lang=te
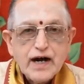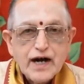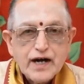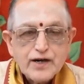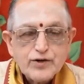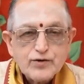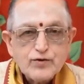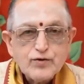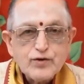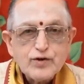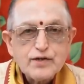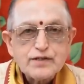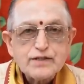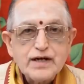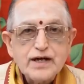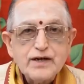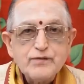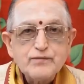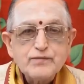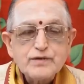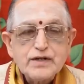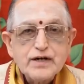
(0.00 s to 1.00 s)
అనుకూలత
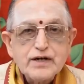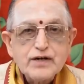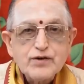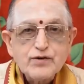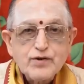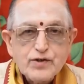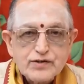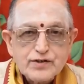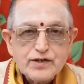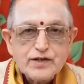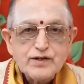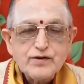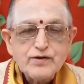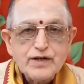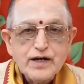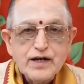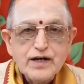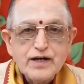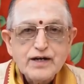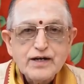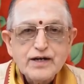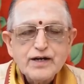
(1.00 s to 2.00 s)
కోసం
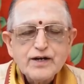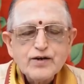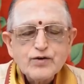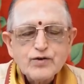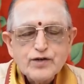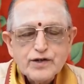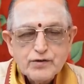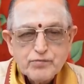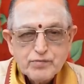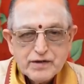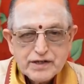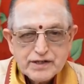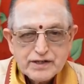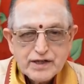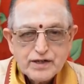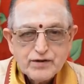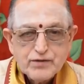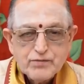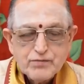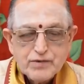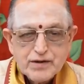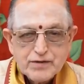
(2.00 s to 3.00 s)
కూడా కొన్ని
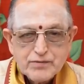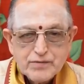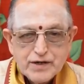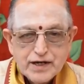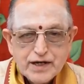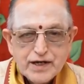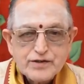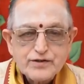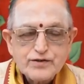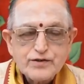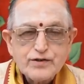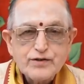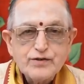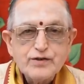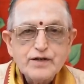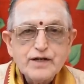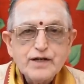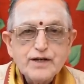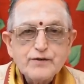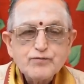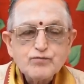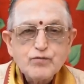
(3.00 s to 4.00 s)
పెద్దలు మన మహర్షులు
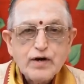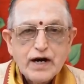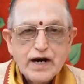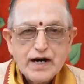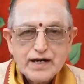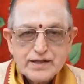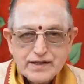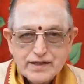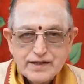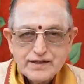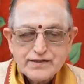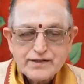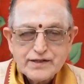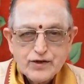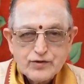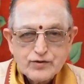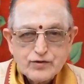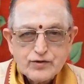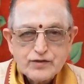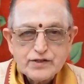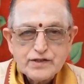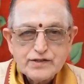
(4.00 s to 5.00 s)
భారతీయ
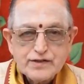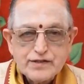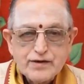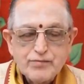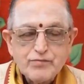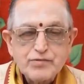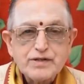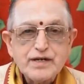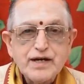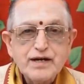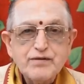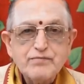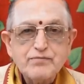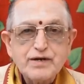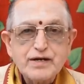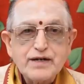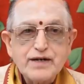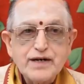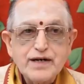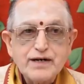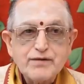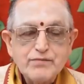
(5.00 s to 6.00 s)
సంస్కృతి సంప్రదాయం
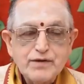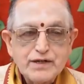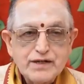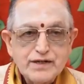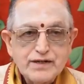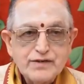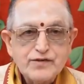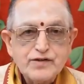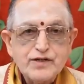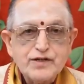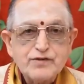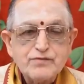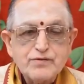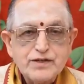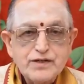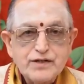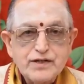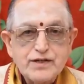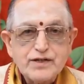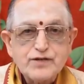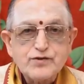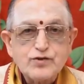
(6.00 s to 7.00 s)
ప్రకారం మనకి
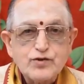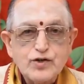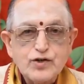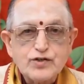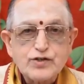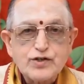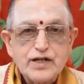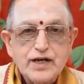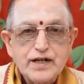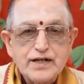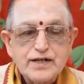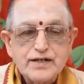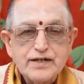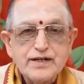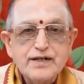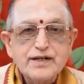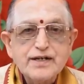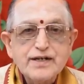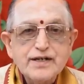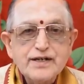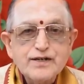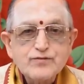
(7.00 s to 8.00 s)
ఇచ్చినటువంటి యొక్క స్తోత్రాల్ని
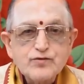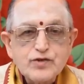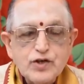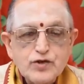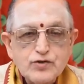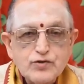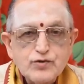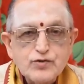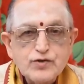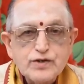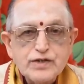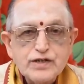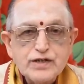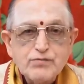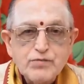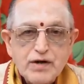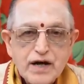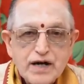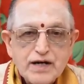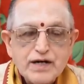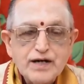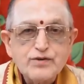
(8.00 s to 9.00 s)
చదువుకుంటే
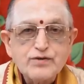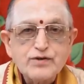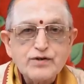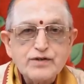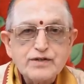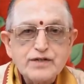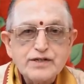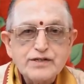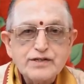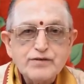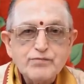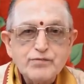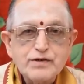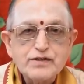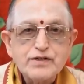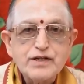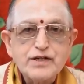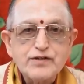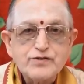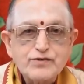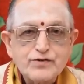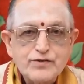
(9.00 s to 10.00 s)
బాగా ఉంటుందని చెప్పి
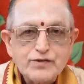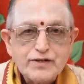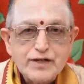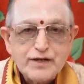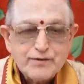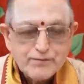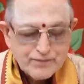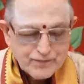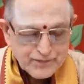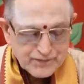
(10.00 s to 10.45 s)
తెలుసుకుందాం